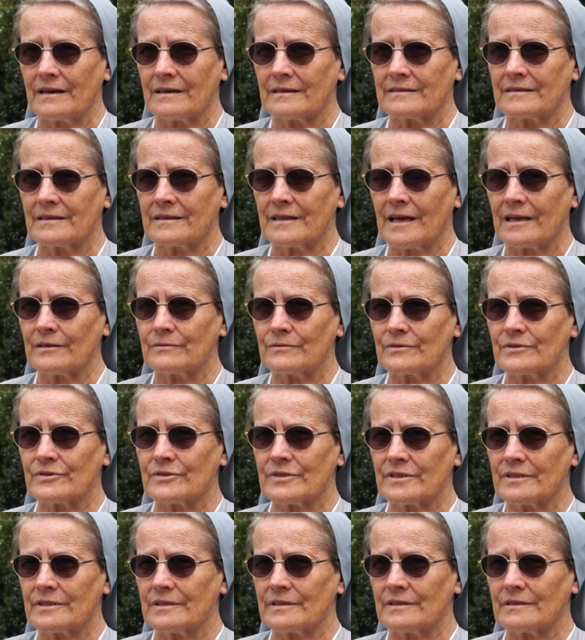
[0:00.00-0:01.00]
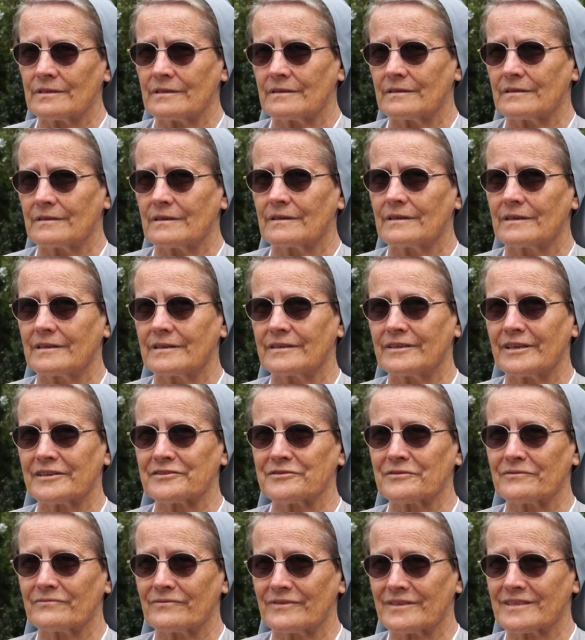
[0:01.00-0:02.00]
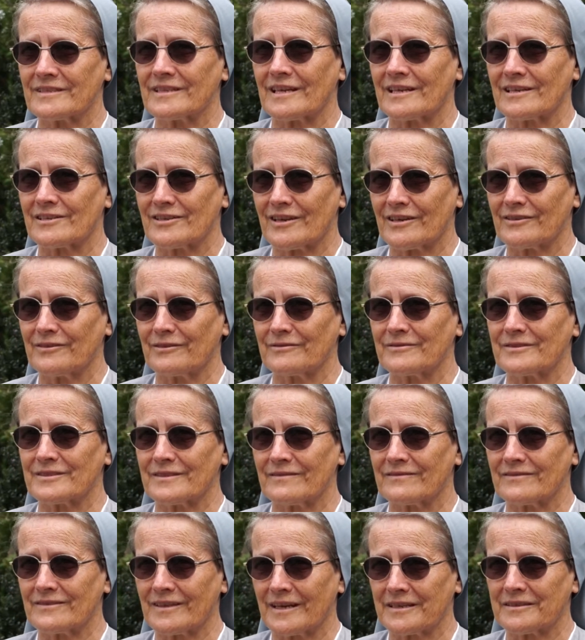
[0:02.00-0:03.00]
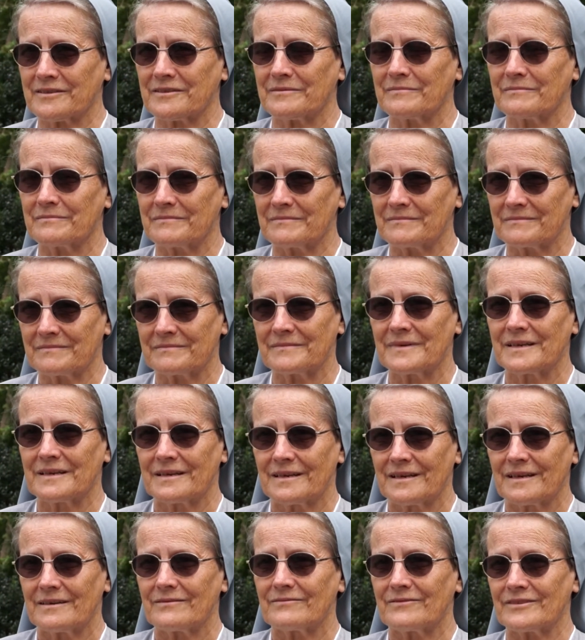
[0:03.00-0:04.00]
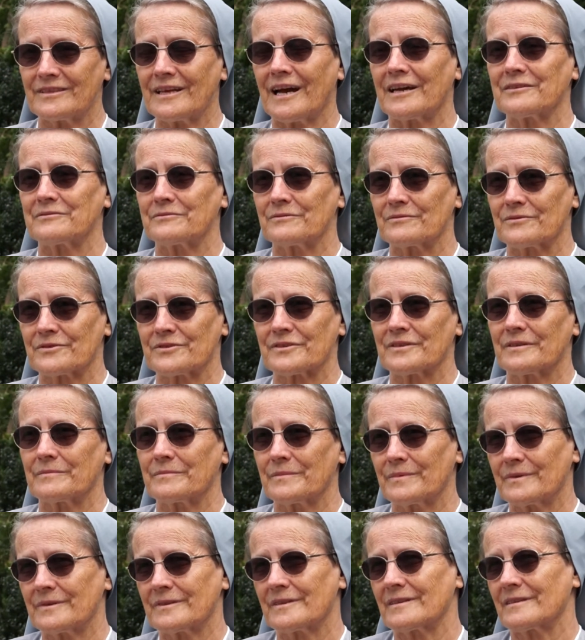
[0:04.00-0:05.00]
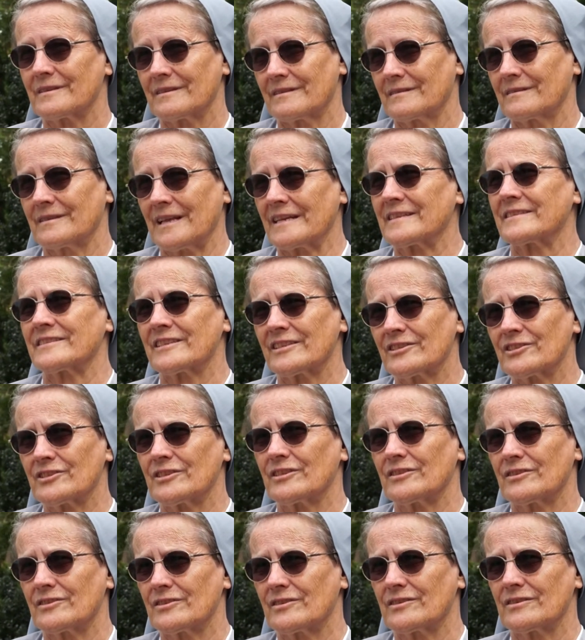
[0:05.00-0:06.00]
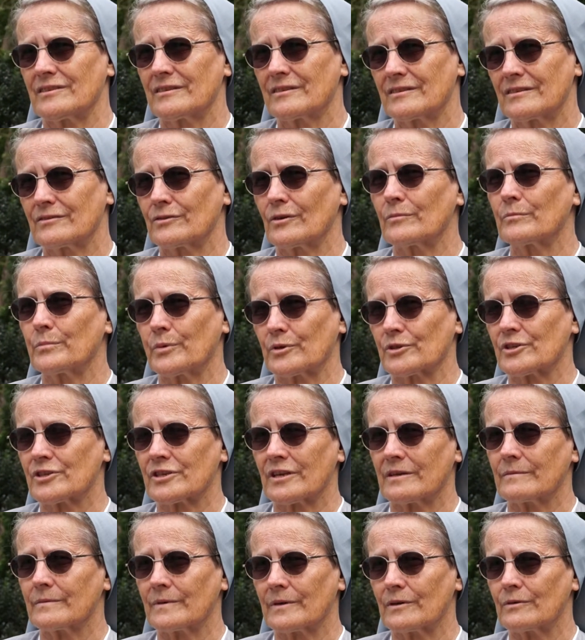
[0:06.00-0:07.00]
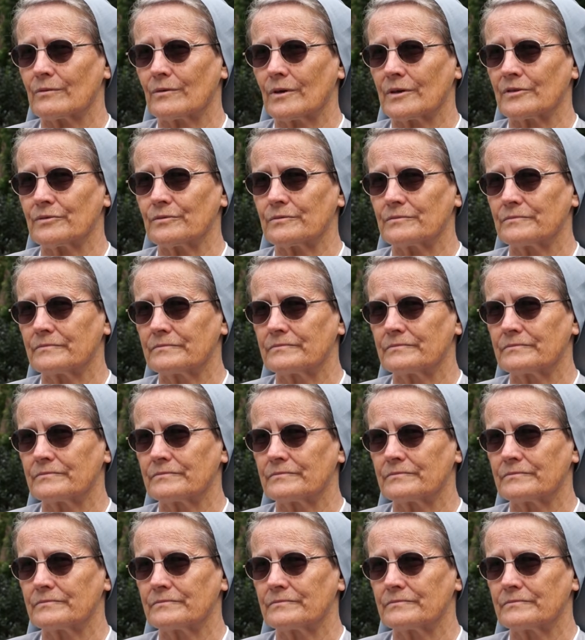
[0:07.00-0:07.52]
dla ludzi nie są wystarczające w takim wydaniu, żeby nasycić tą potrzebę głodu.